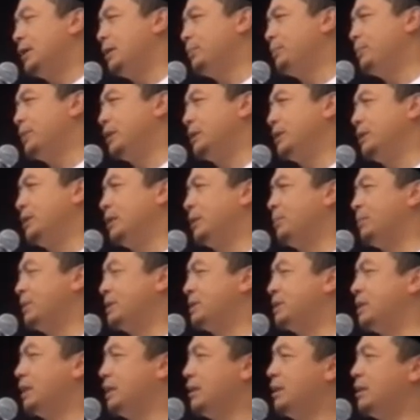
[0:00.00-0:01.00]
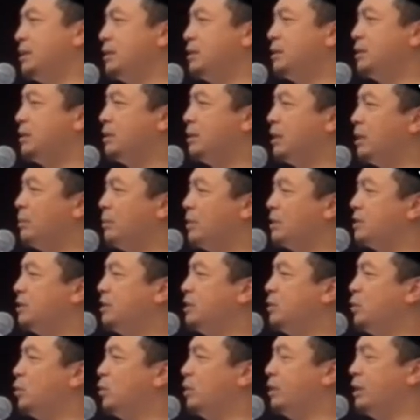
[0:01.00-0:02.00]
hampir tidak percaya ketika masih
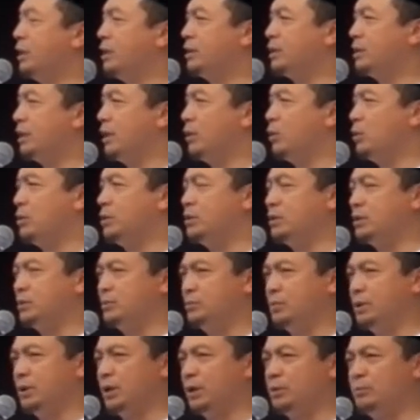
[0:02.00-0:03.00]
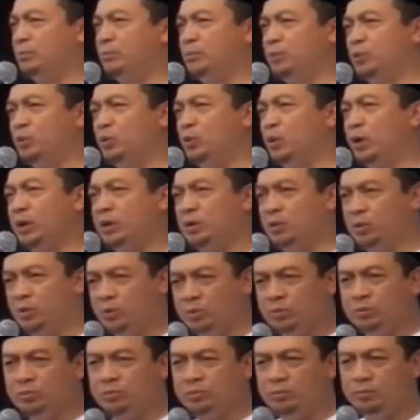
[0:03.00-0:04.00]
kuliah tahun 90-an dulu